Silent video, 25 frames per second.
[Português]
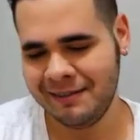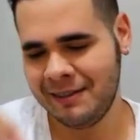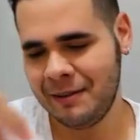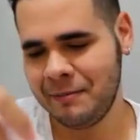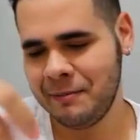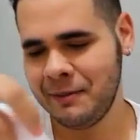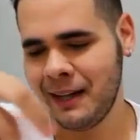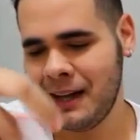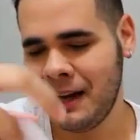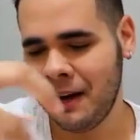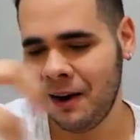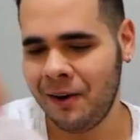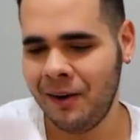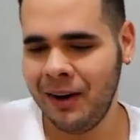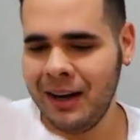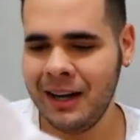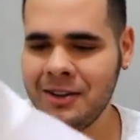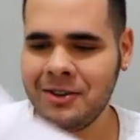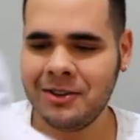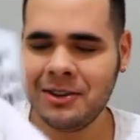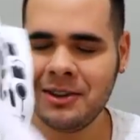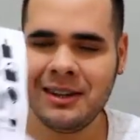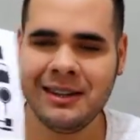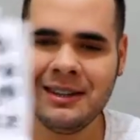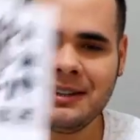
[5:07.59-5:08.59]
Vamos lá,
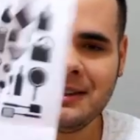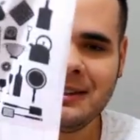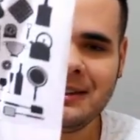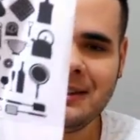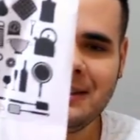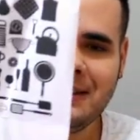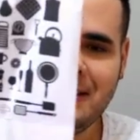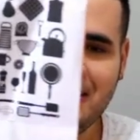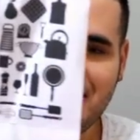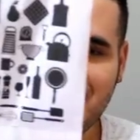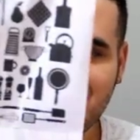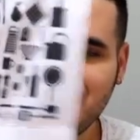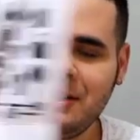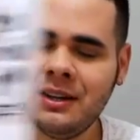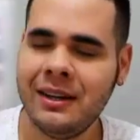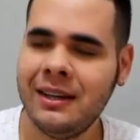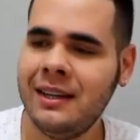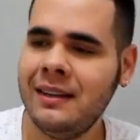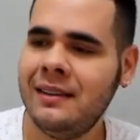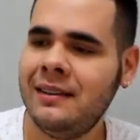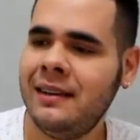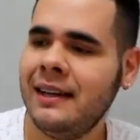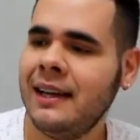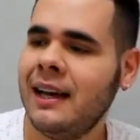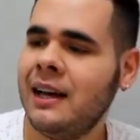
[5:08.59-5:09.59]
olha só que lindo.
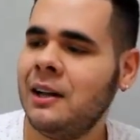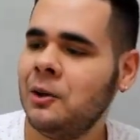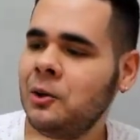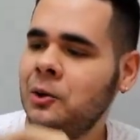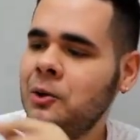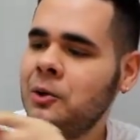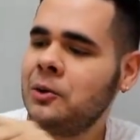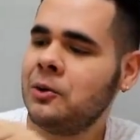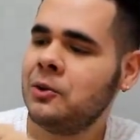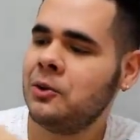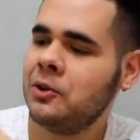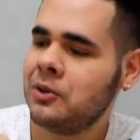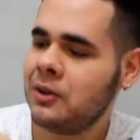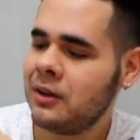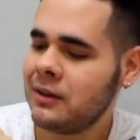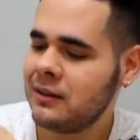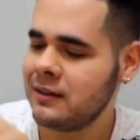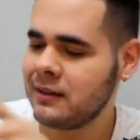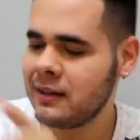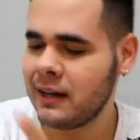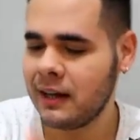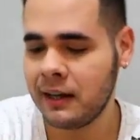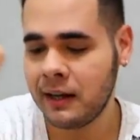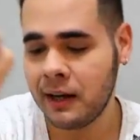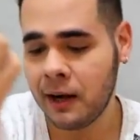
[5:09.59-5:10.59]
Aqui tem a logo do
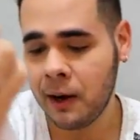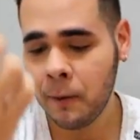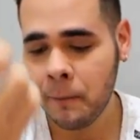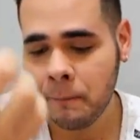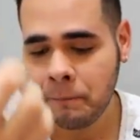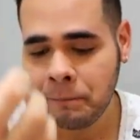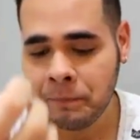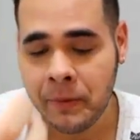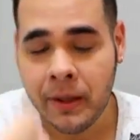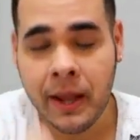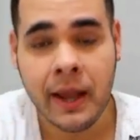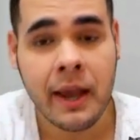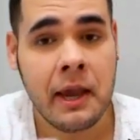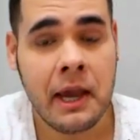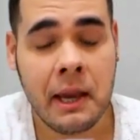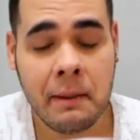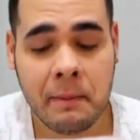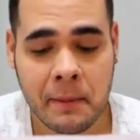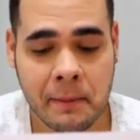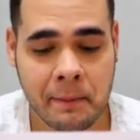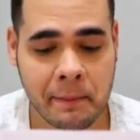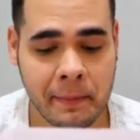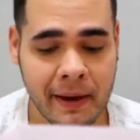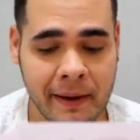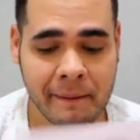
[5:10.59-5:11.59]
nosso canal,
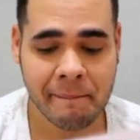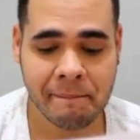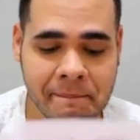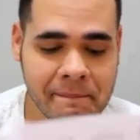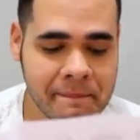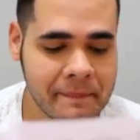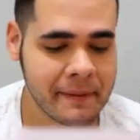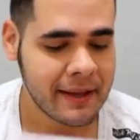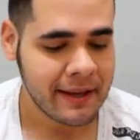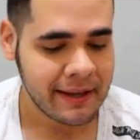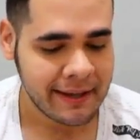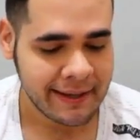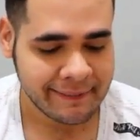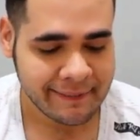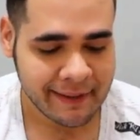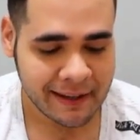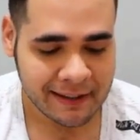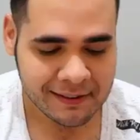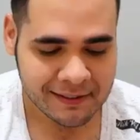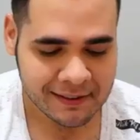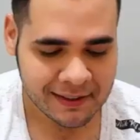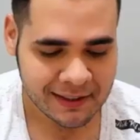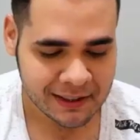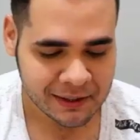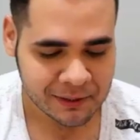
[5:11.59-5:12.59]
MP e
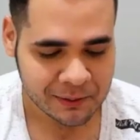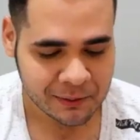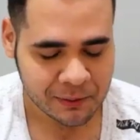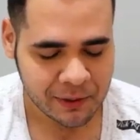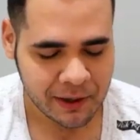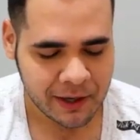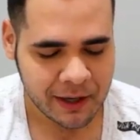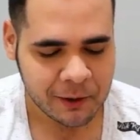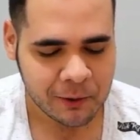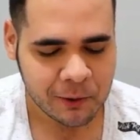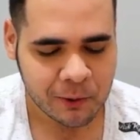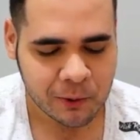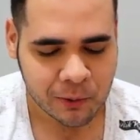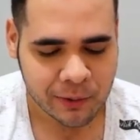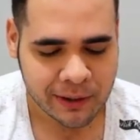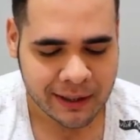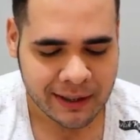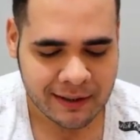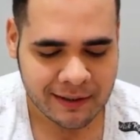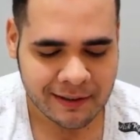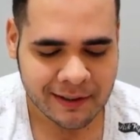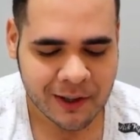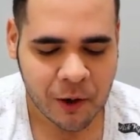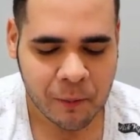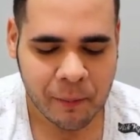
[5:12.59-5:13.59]
está escrito: Edu,
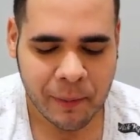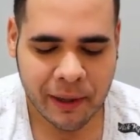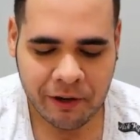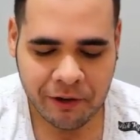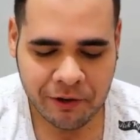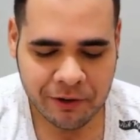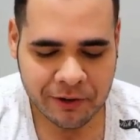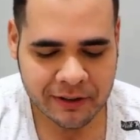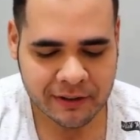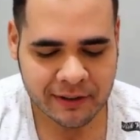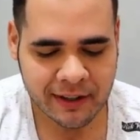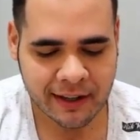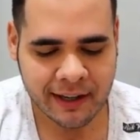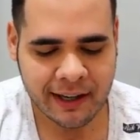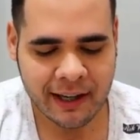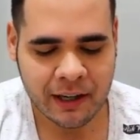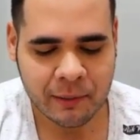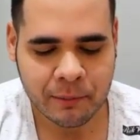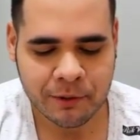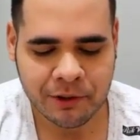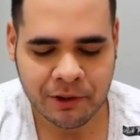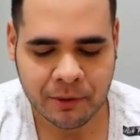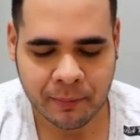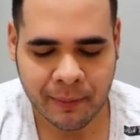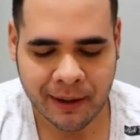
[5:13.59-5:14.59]
inicialmente
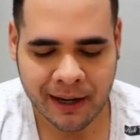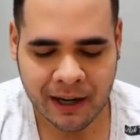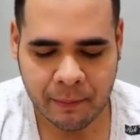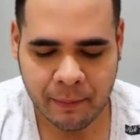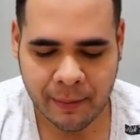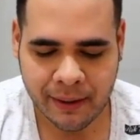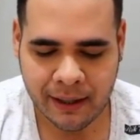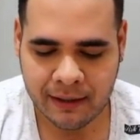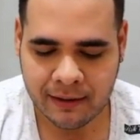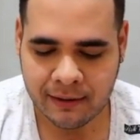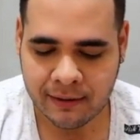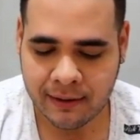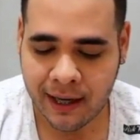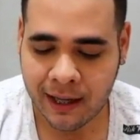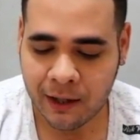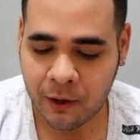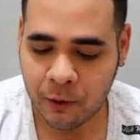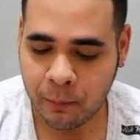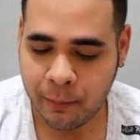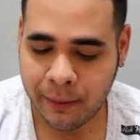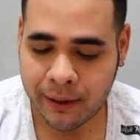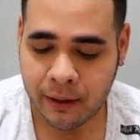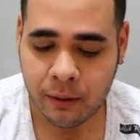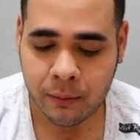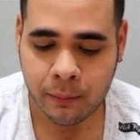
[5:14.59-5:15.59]
gostaríamos de
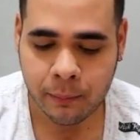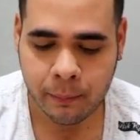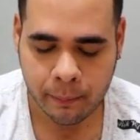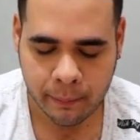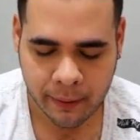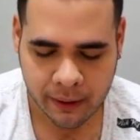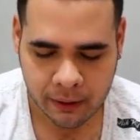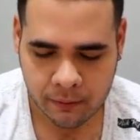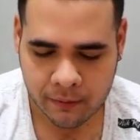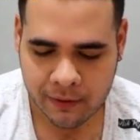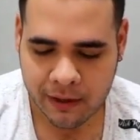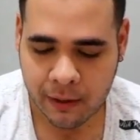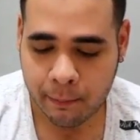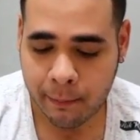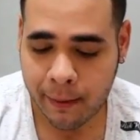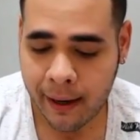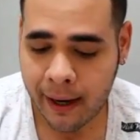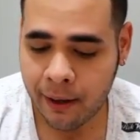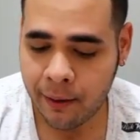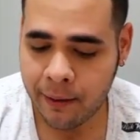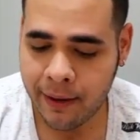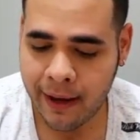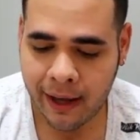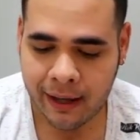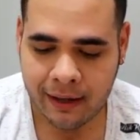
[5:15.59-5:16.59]
parabenizá-lo pelo, pelo
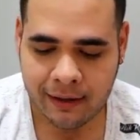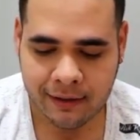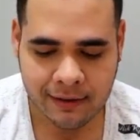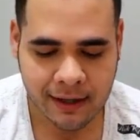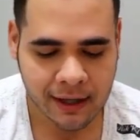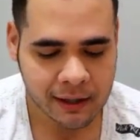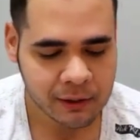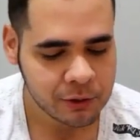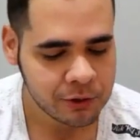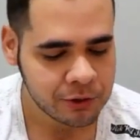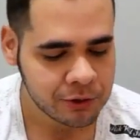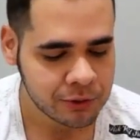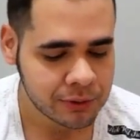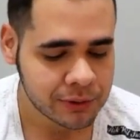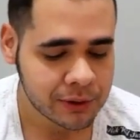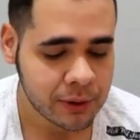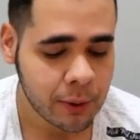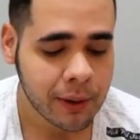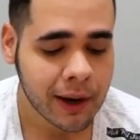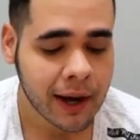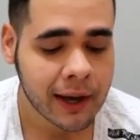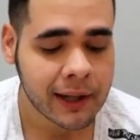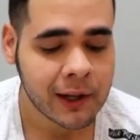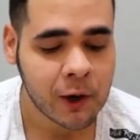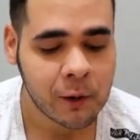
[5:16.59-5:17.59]
trabalho realizado
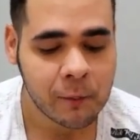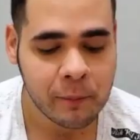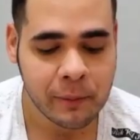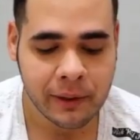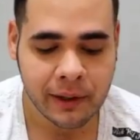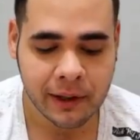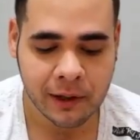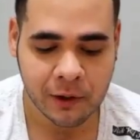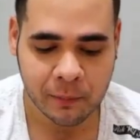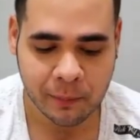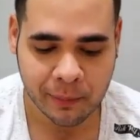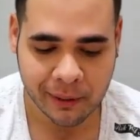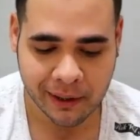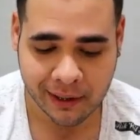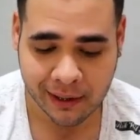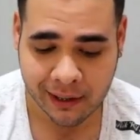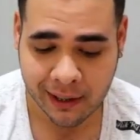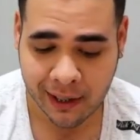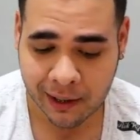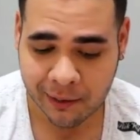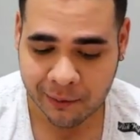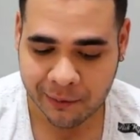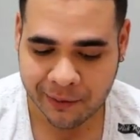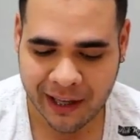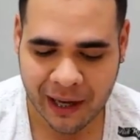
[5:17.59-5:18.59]
junto ao canal Menino
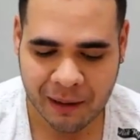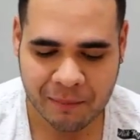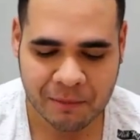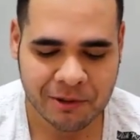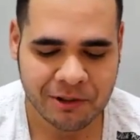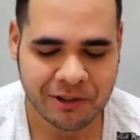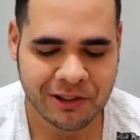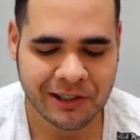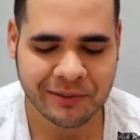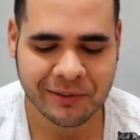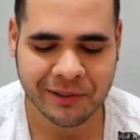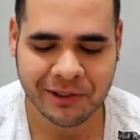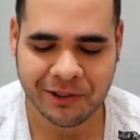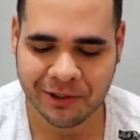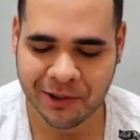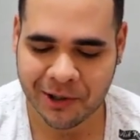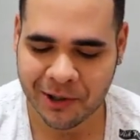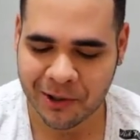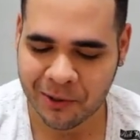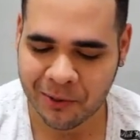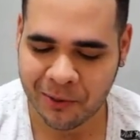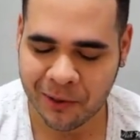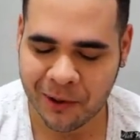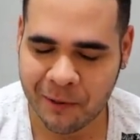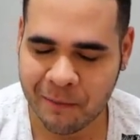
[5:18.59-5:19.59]
Prendado, que é motivo de
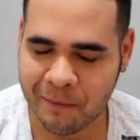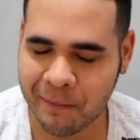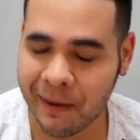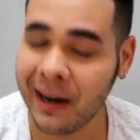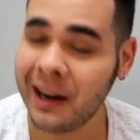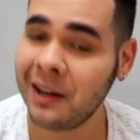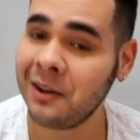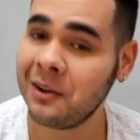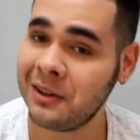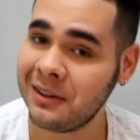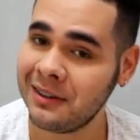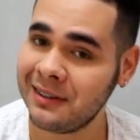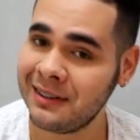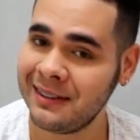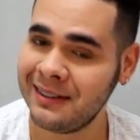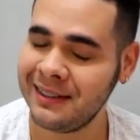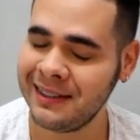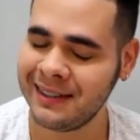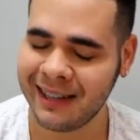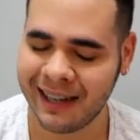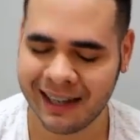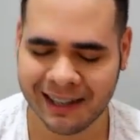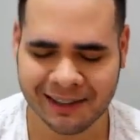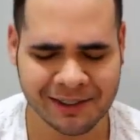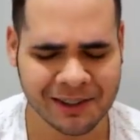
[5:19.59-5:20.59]
orgulho para a nossa
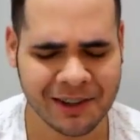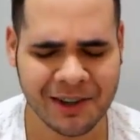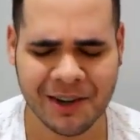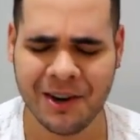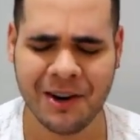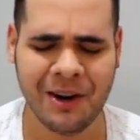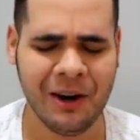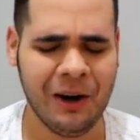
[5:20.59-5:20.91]
cidade.